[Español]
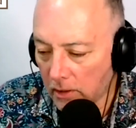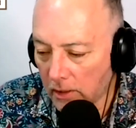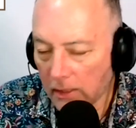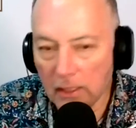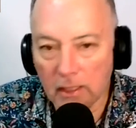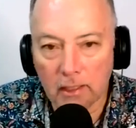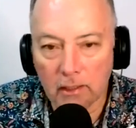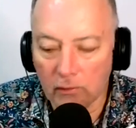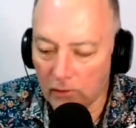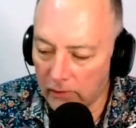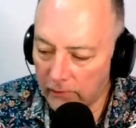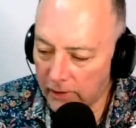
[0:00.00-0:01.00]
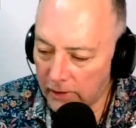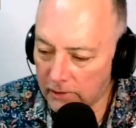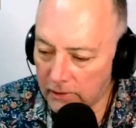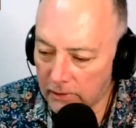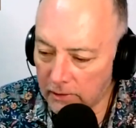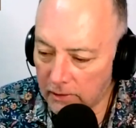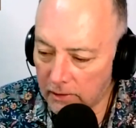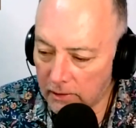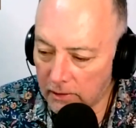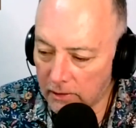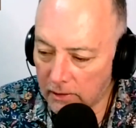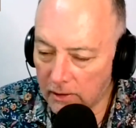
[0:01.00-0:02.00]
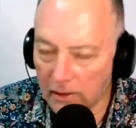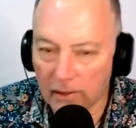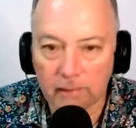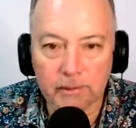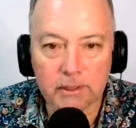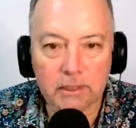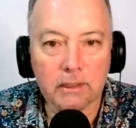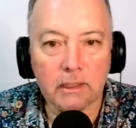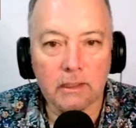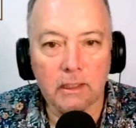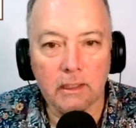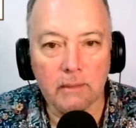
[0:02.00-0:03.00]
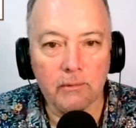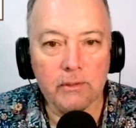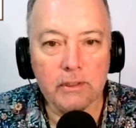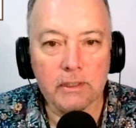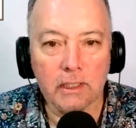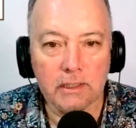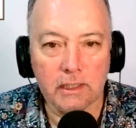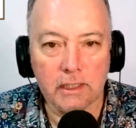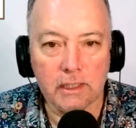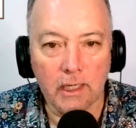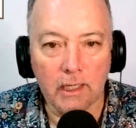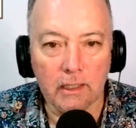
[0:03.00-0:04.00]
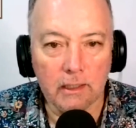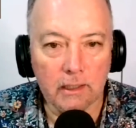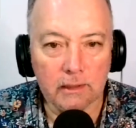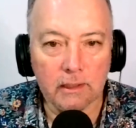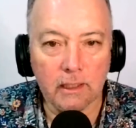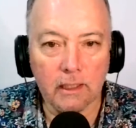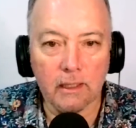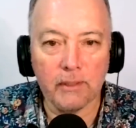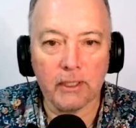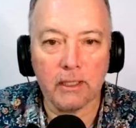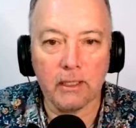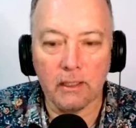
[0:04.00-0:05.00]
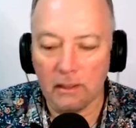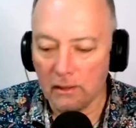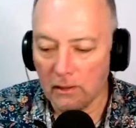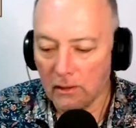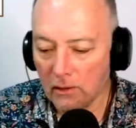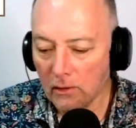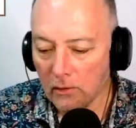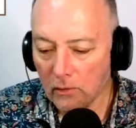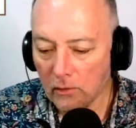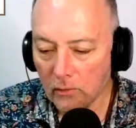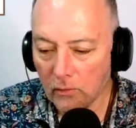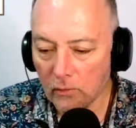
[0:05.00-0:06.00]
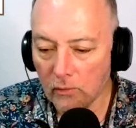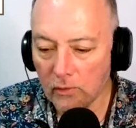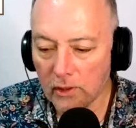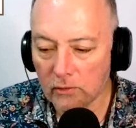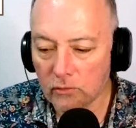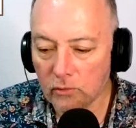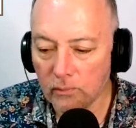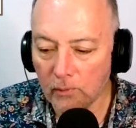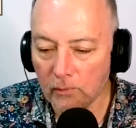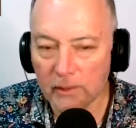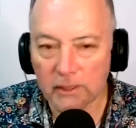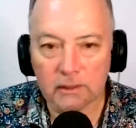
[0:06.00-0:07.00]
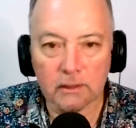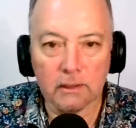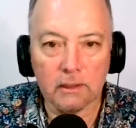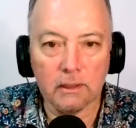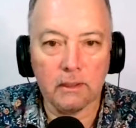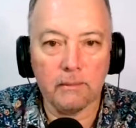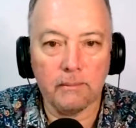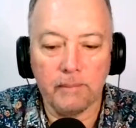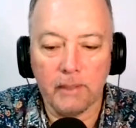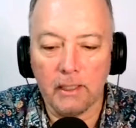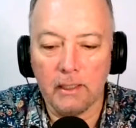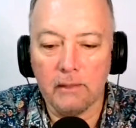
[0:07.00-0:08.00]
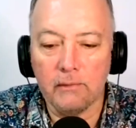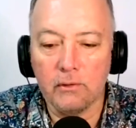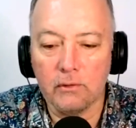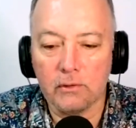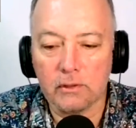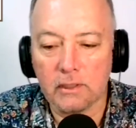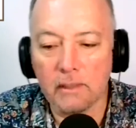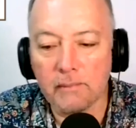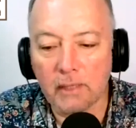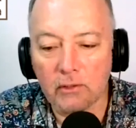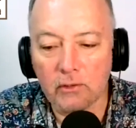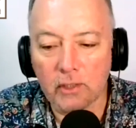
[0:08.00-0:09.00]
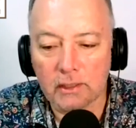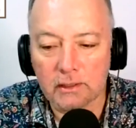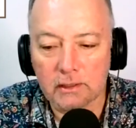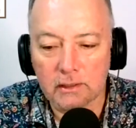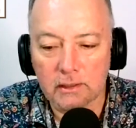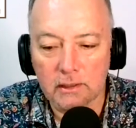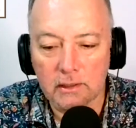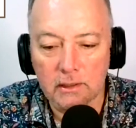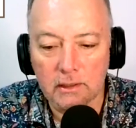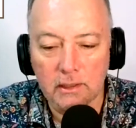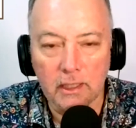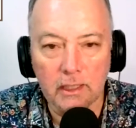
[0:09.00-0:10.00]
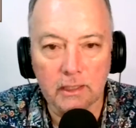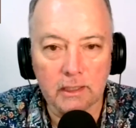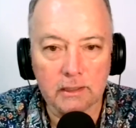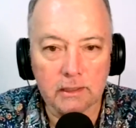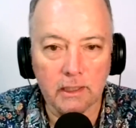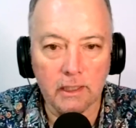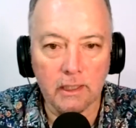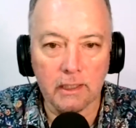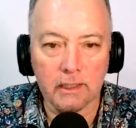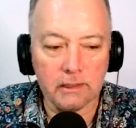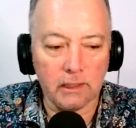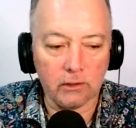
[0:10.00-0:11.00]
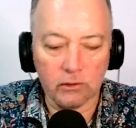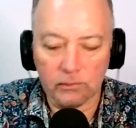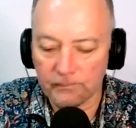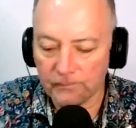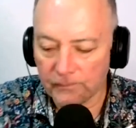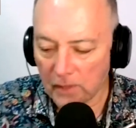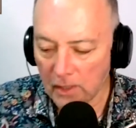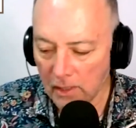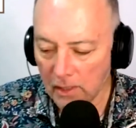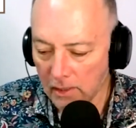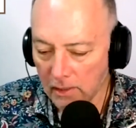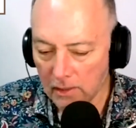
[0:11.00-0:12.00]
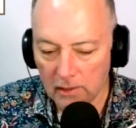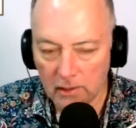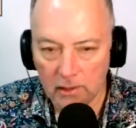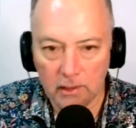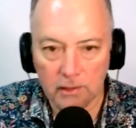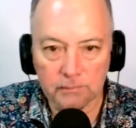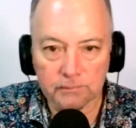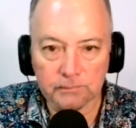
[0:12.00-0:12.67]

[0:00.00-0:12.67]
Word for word: e Hilda Olivares la representante de la provincia de Chañaral. Las tres damas que unieron sus plumas para el libro Sembradoras de letras en el desierto. Y,